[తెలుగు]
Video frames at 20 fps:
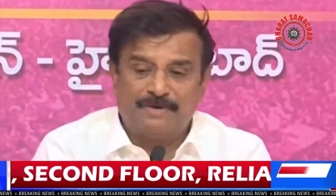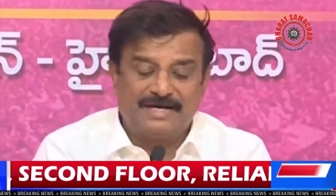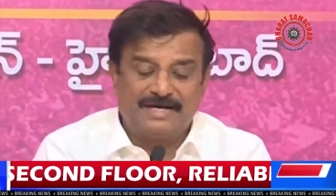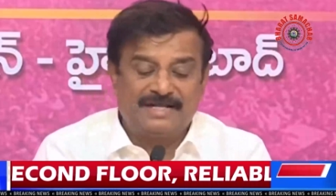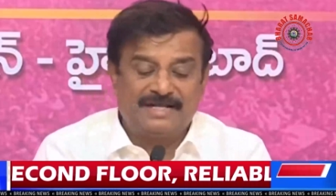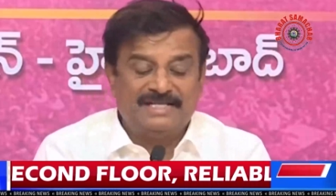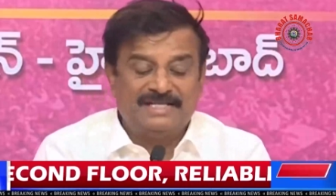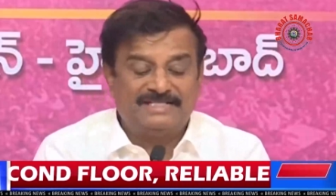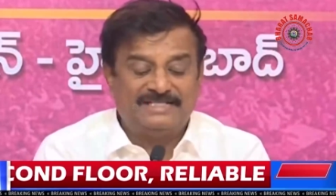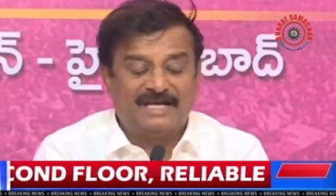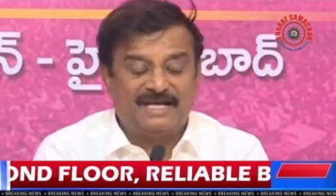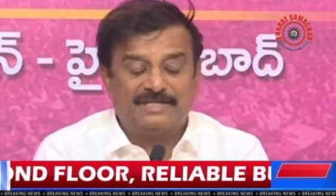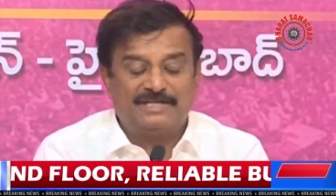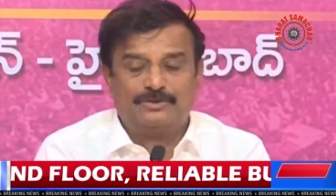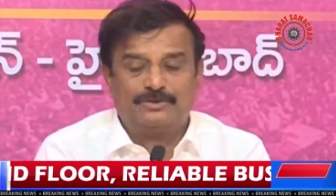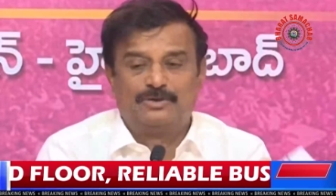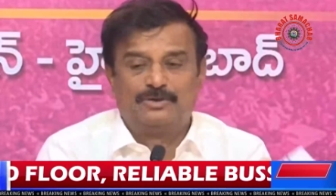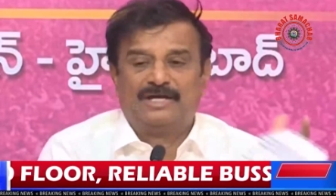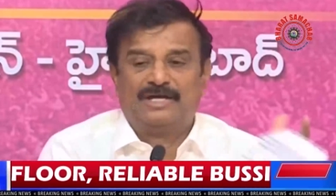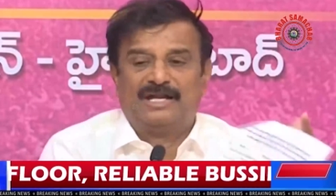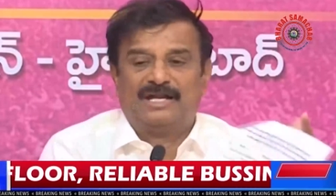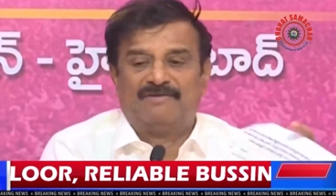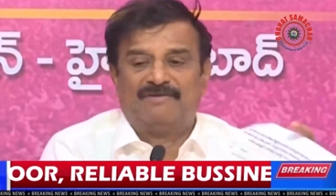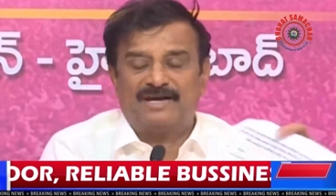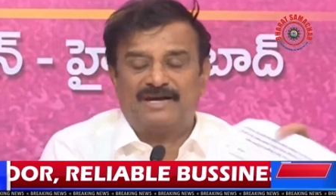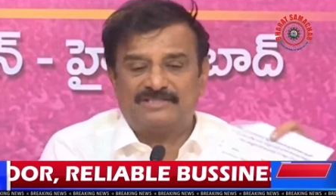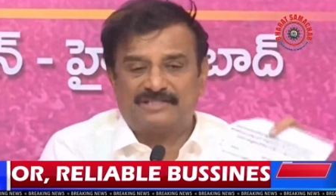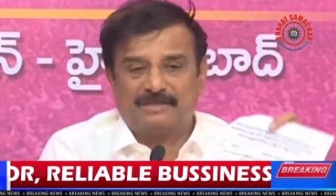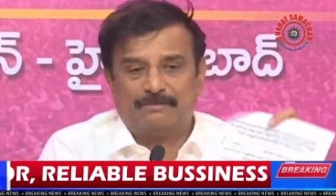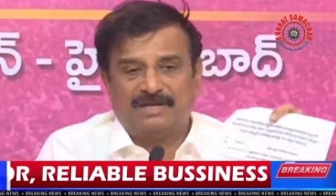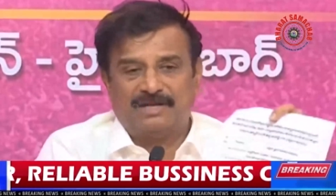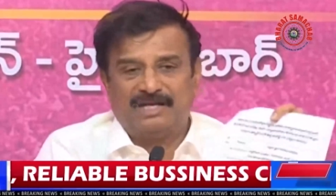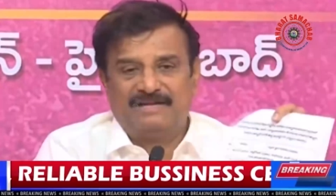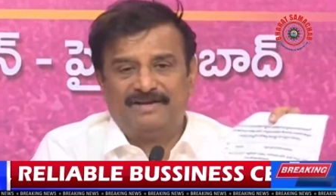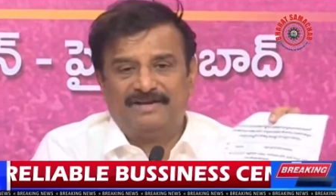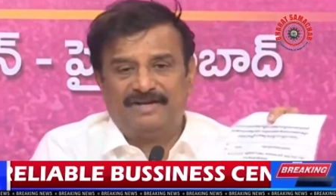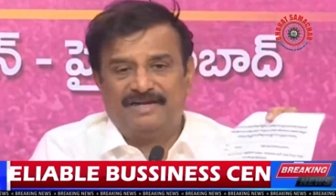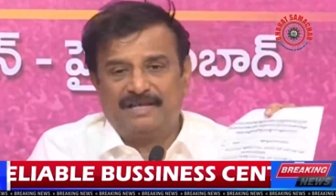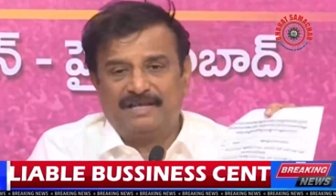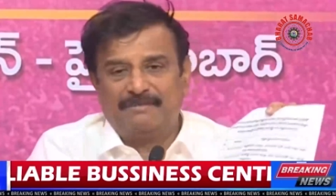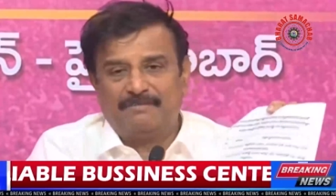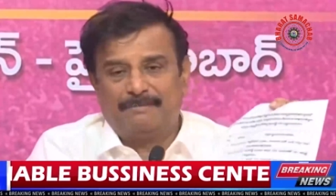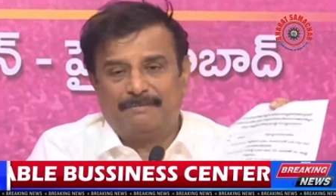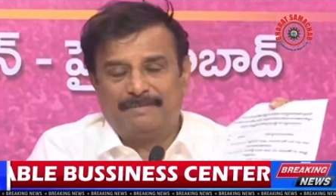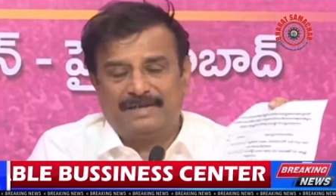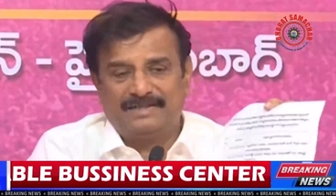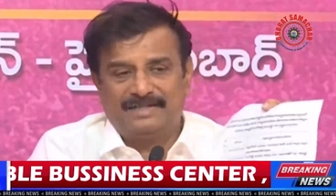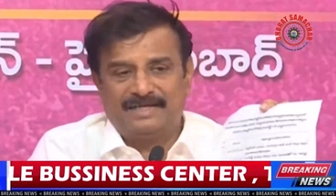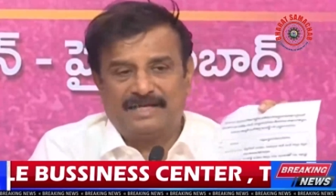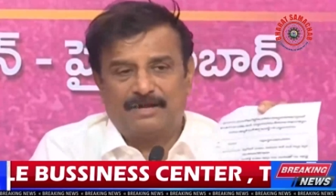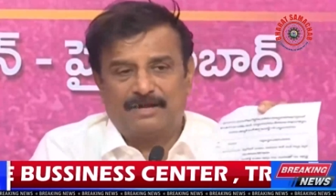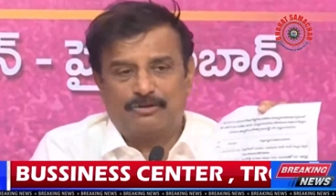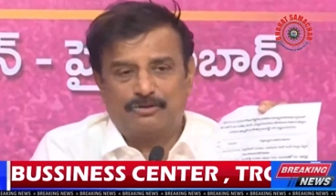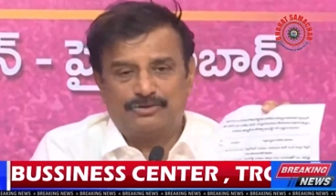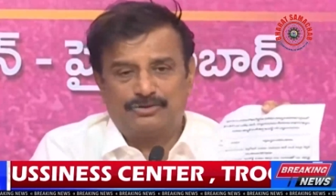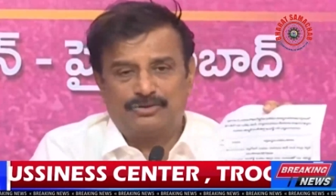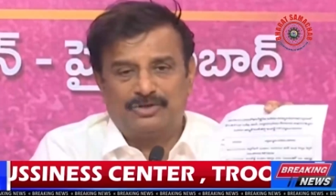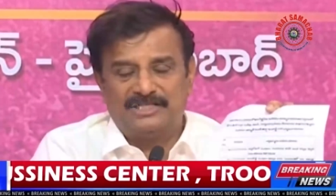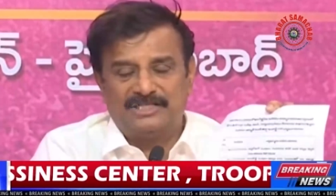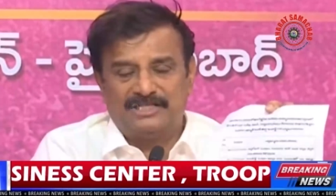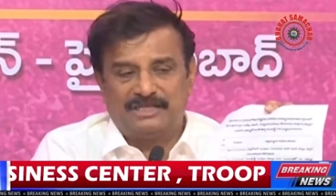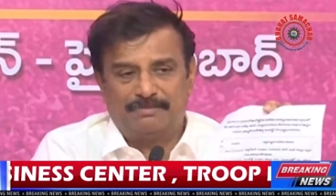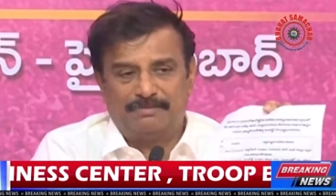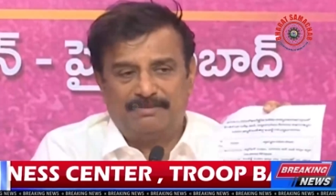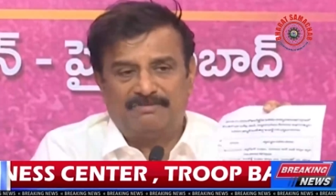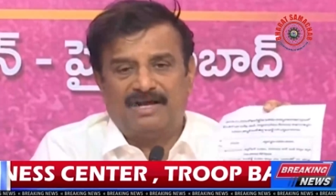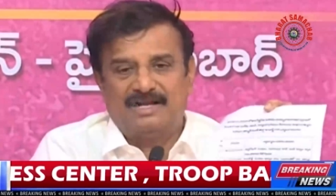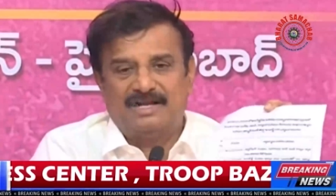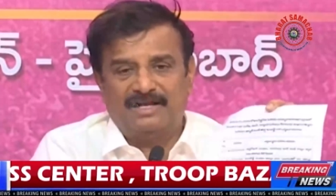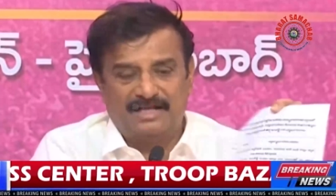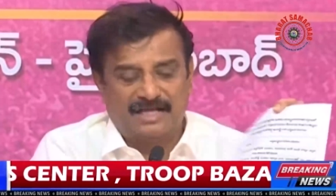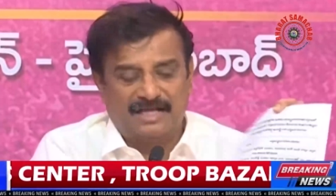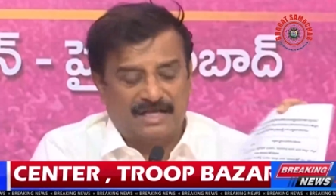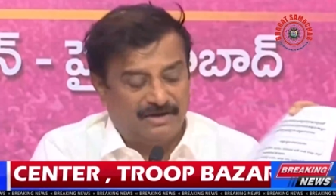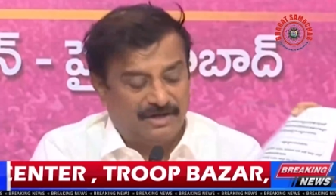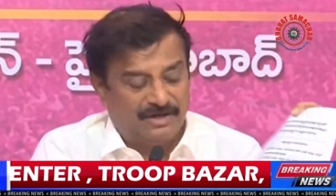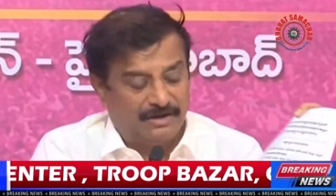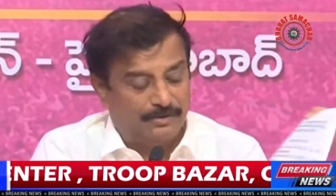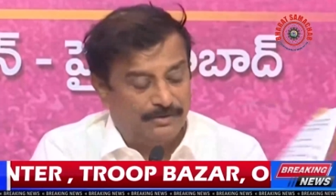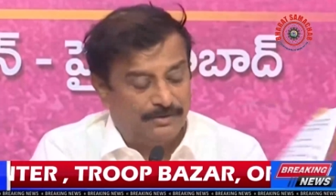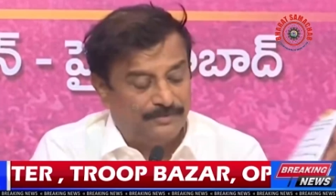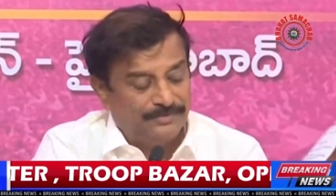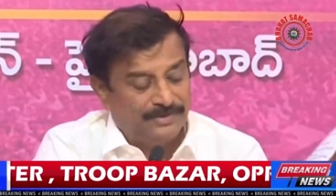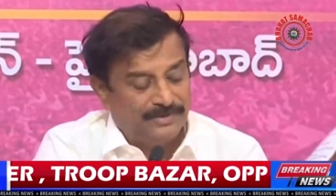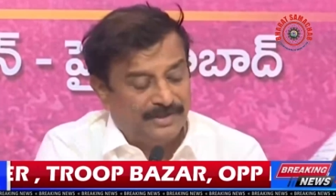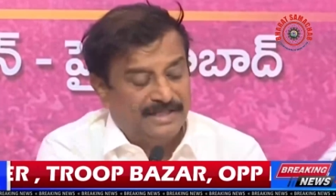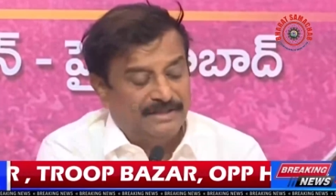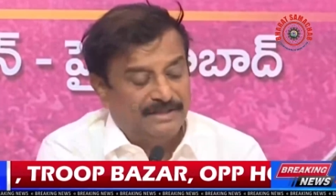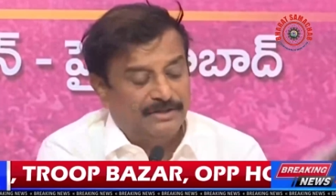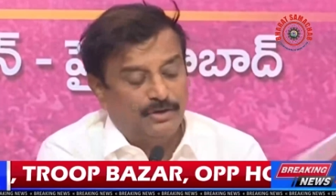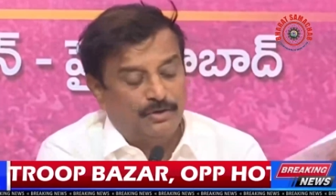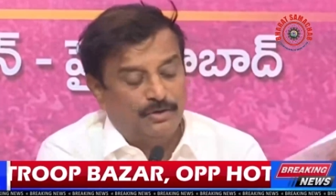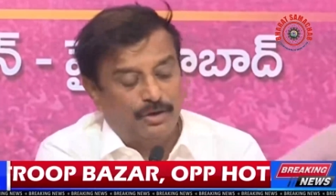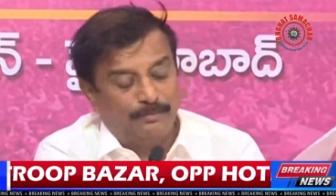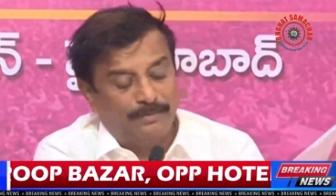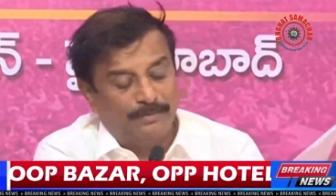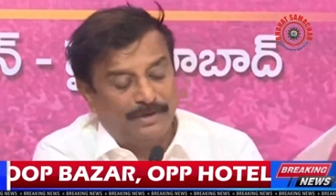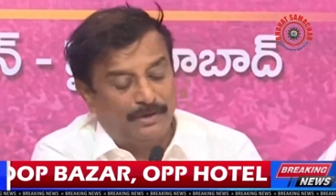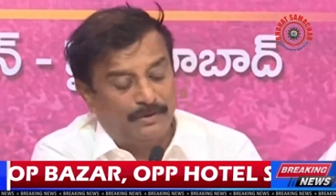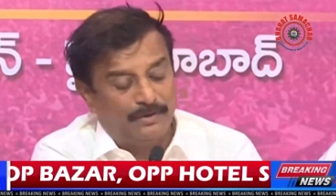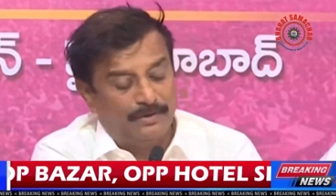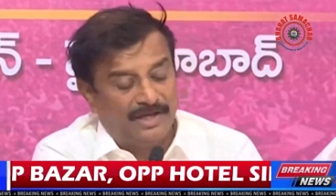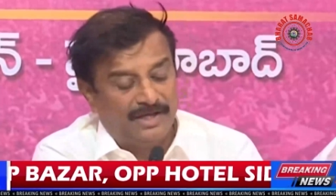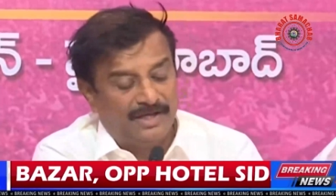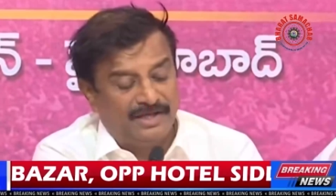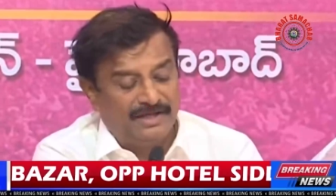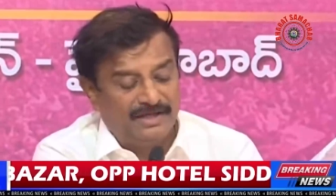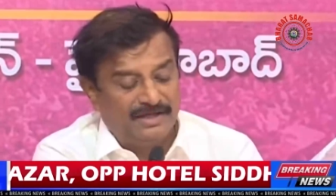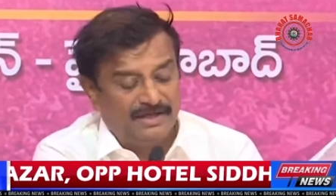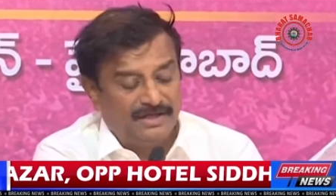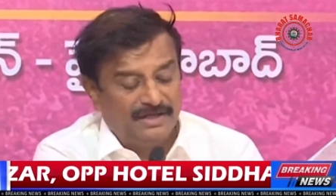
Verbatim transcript: పార్టీ ఇన్ఛార్జీలు ఇలా వాట్సాప్లలో పెట్టి మా మంత్రి గారు వస్తున్నారని చెప్పి వాళ్ళు ఇలా కింద ఎవరి పేర్లు ఉన్నాయి